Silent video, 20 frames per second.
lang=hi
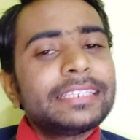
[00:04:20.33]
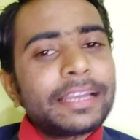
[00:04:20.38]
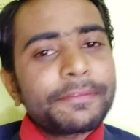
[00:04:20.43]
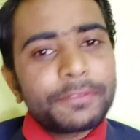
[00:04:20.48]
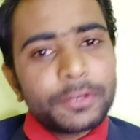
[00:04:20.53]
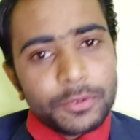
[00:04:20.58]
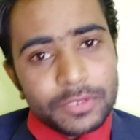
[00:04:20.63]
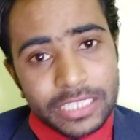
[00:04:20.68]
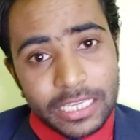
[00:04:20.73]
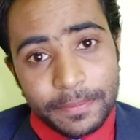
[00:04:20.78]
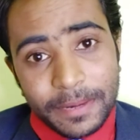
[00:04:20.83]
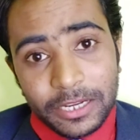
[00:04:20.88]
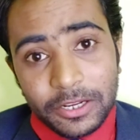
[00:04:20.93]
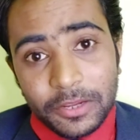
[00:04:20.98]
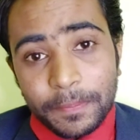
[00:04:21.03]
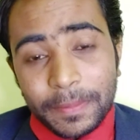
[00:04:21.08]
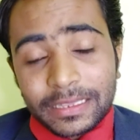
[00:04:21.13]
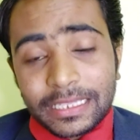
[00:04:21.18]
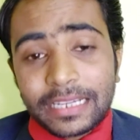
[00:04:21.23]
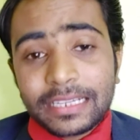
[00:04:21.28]
या फिर उसके
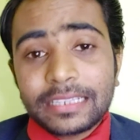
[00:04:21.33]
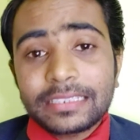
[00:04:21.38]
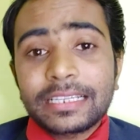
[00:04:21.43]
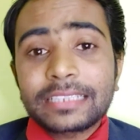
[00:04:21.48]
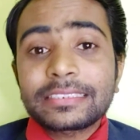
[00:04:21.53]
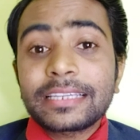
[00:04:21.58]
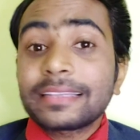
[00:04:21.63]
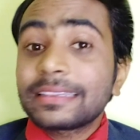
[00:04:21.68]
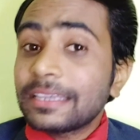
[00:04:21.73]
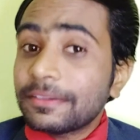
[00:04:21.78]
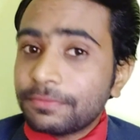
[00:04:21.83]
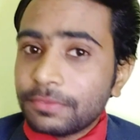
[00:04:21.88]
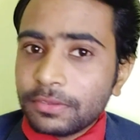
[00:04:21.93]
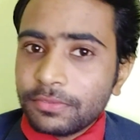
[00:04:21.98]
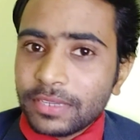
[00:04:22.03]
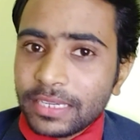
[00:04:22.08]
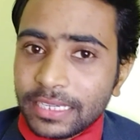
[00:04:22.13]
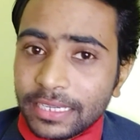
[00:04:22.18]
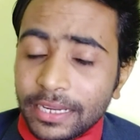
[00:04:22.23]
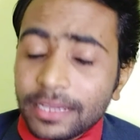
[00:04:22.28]
बारे में पता करना चाहते हैं
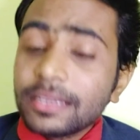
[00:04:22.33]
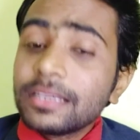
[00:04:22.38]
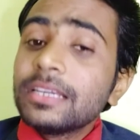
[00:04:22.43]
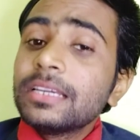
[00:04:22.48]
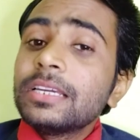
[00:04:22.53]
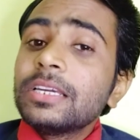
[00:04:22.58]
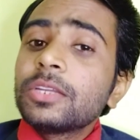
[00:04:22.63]
फी वगैरह